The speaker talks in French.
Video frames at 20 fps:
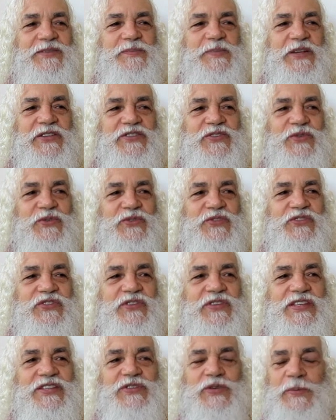Parce que
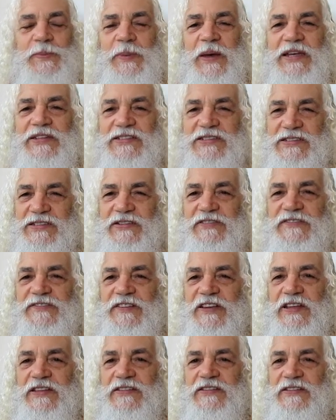ce qui se passe, en
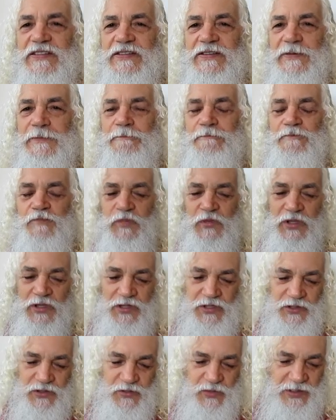fait,
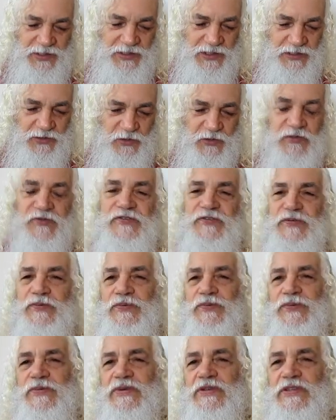doit être vu.